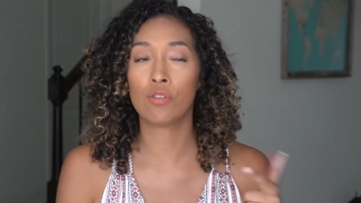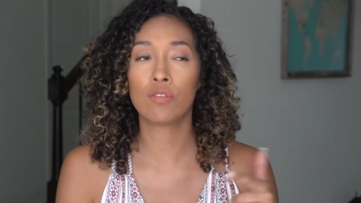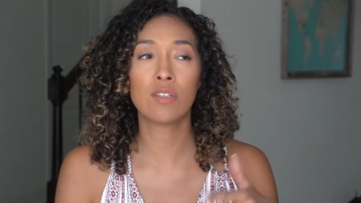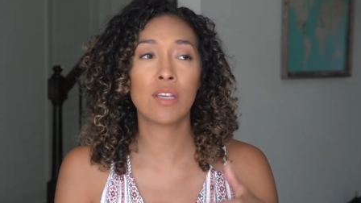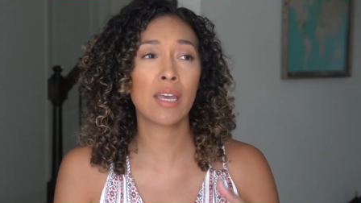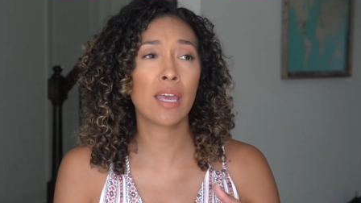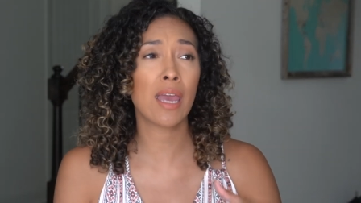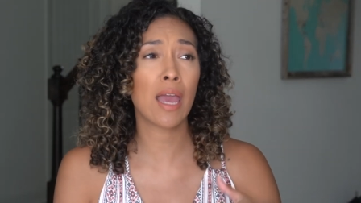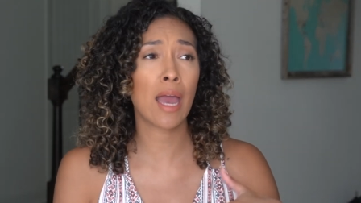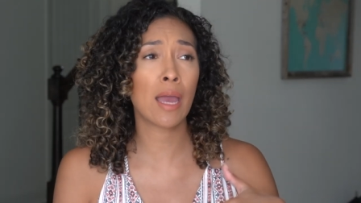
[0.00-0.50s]
Yo
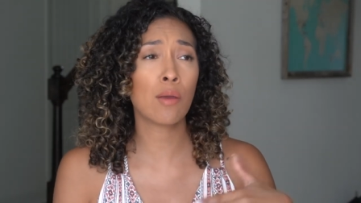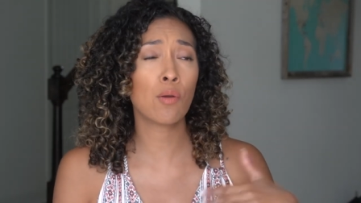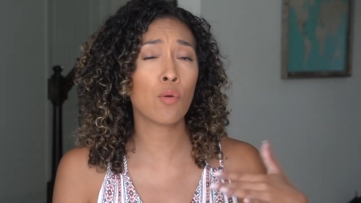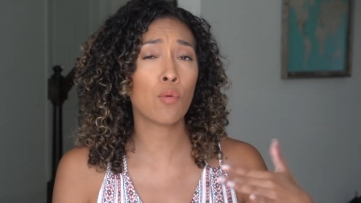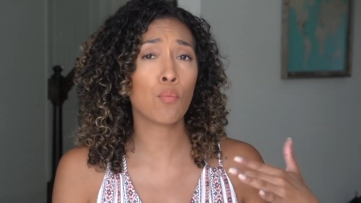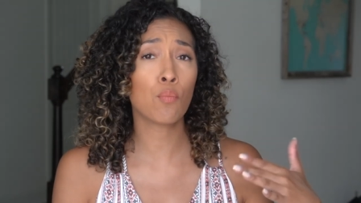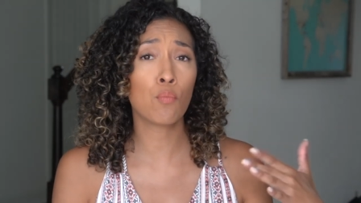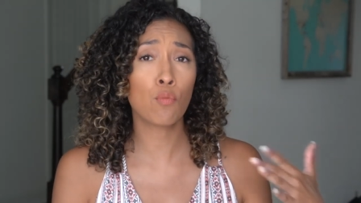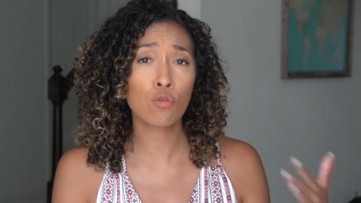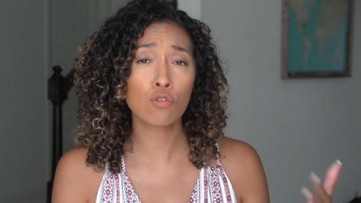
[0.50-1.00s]
sé que hay
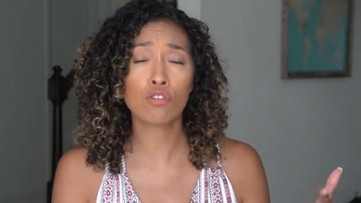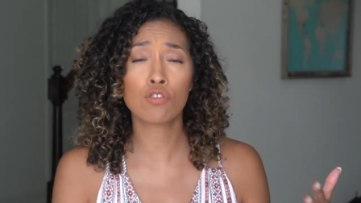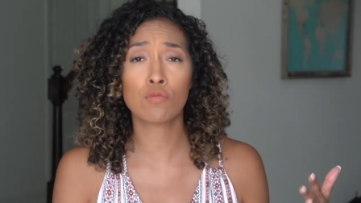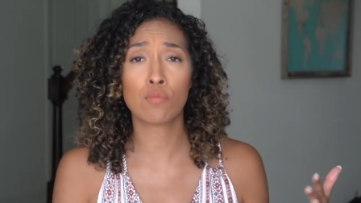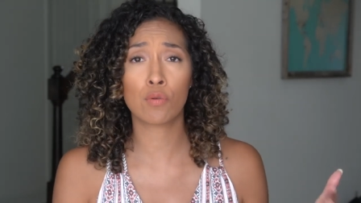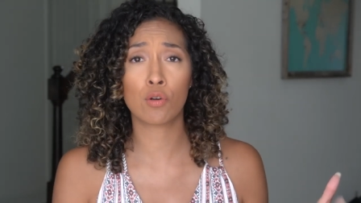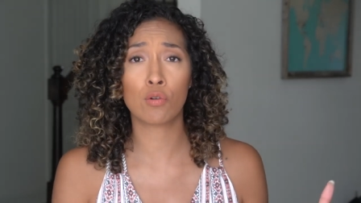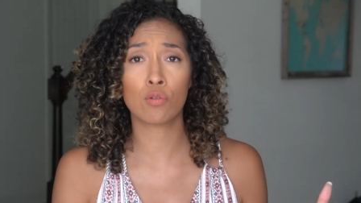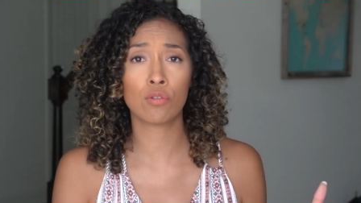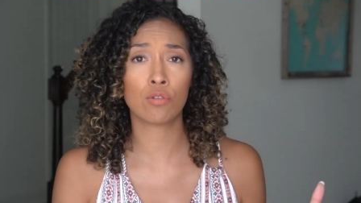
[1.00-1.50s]
muchos
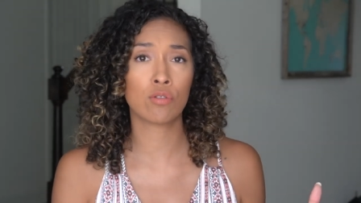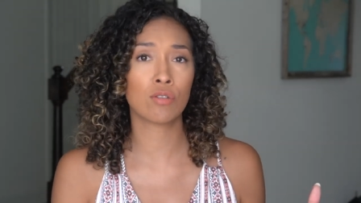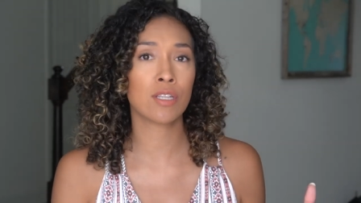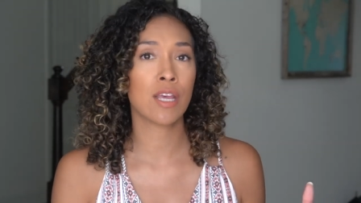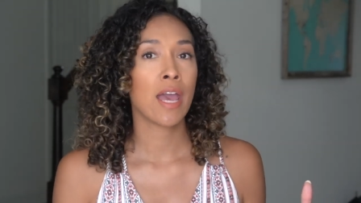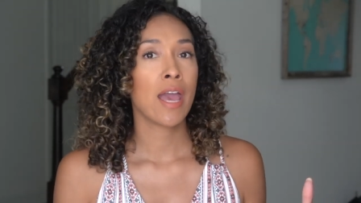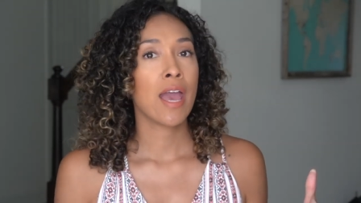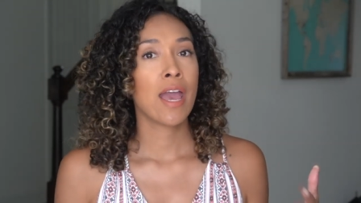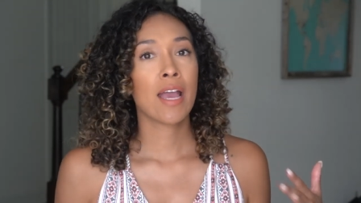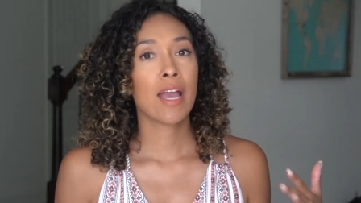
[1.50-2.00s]
productos